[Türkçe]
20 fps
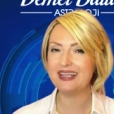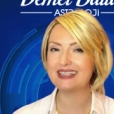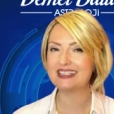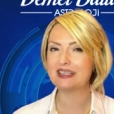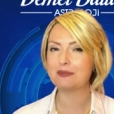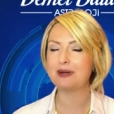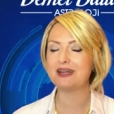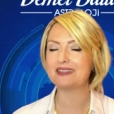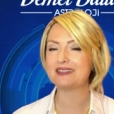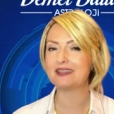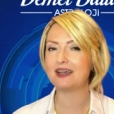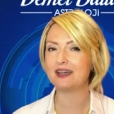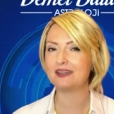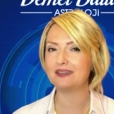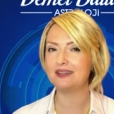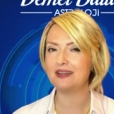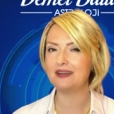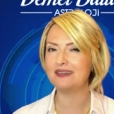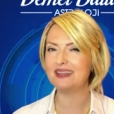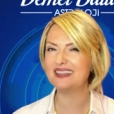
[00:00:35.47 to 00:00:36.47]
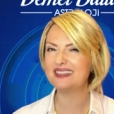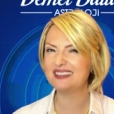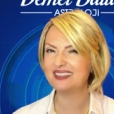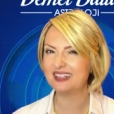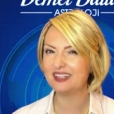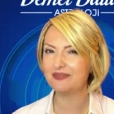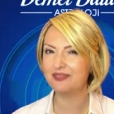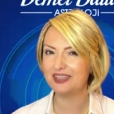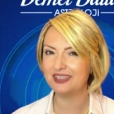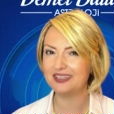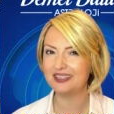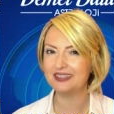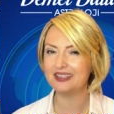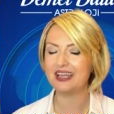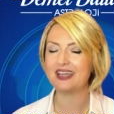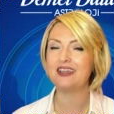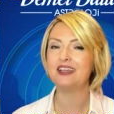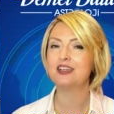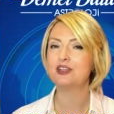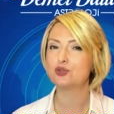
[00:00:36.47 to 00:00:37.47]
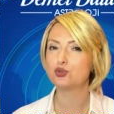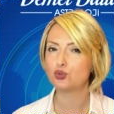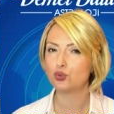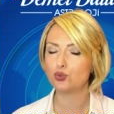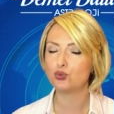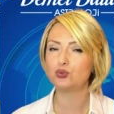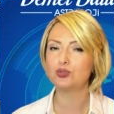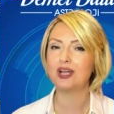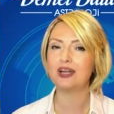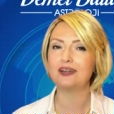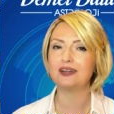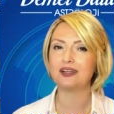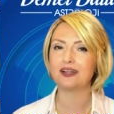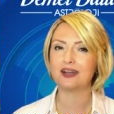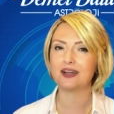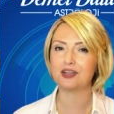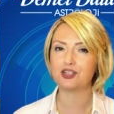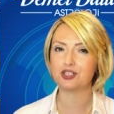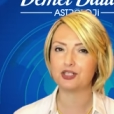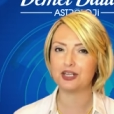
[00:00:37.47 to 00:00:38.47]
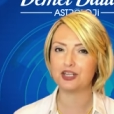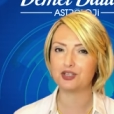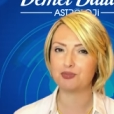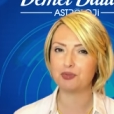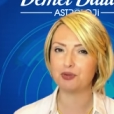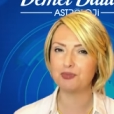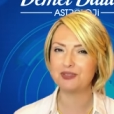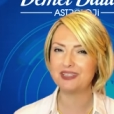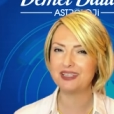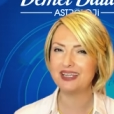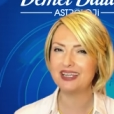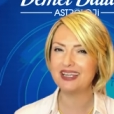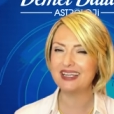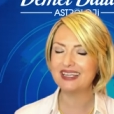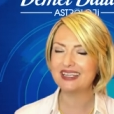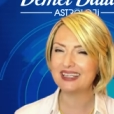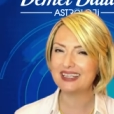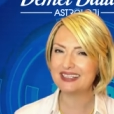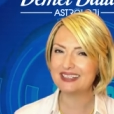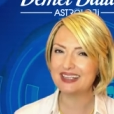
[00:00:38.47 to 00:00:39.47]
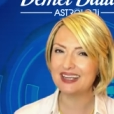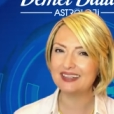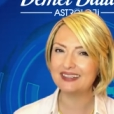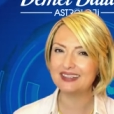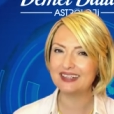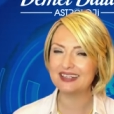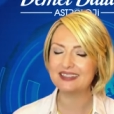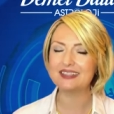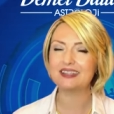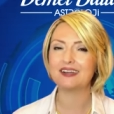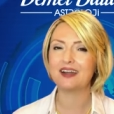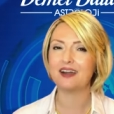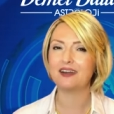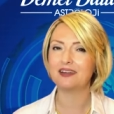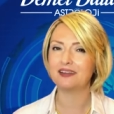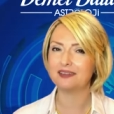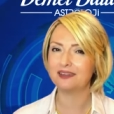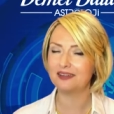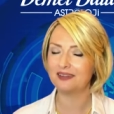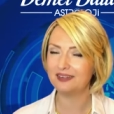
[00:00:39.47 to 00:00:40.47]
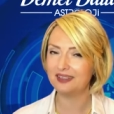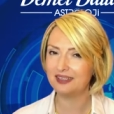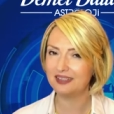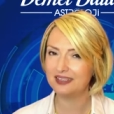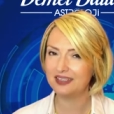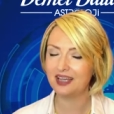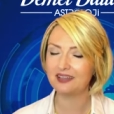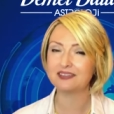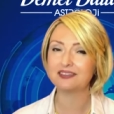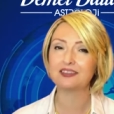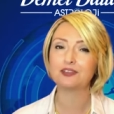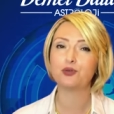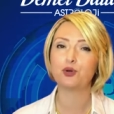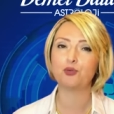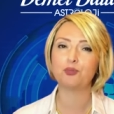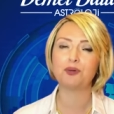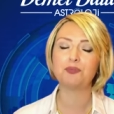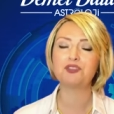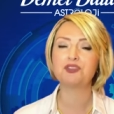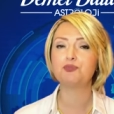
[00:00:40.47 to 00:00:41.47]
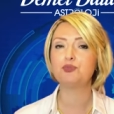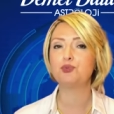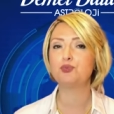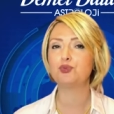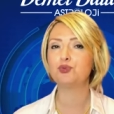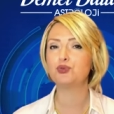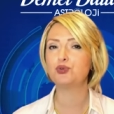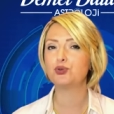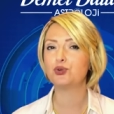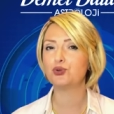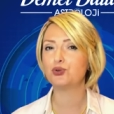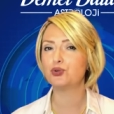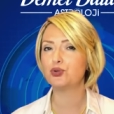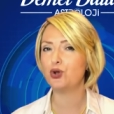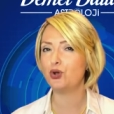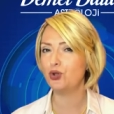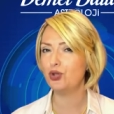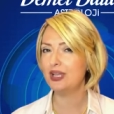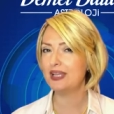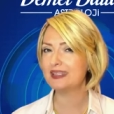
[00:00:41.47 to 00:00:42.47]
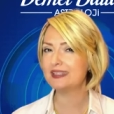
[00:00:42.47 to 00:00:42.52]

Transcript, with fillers: Sabah saatlerinde trafikte de sorunlarla karşılaşmamız kazalara, sakarlıklara da yatkın olmamız mümkün görünüyor.